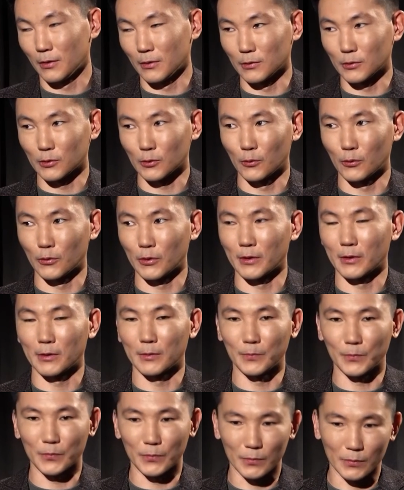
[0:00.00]
э,
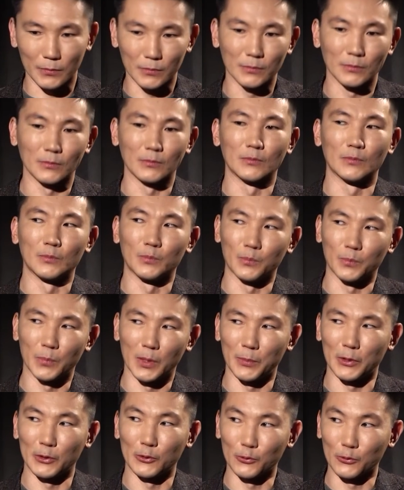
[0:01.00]
скоро
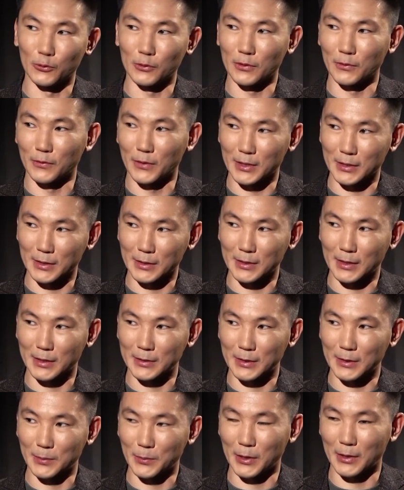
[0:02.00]
попадут в
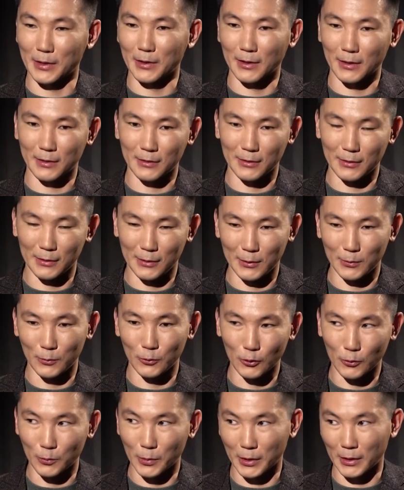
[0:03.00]
казахстанский прокат и
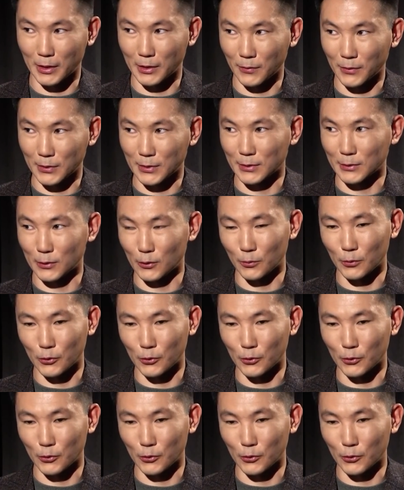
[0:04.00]
будут прокатываться за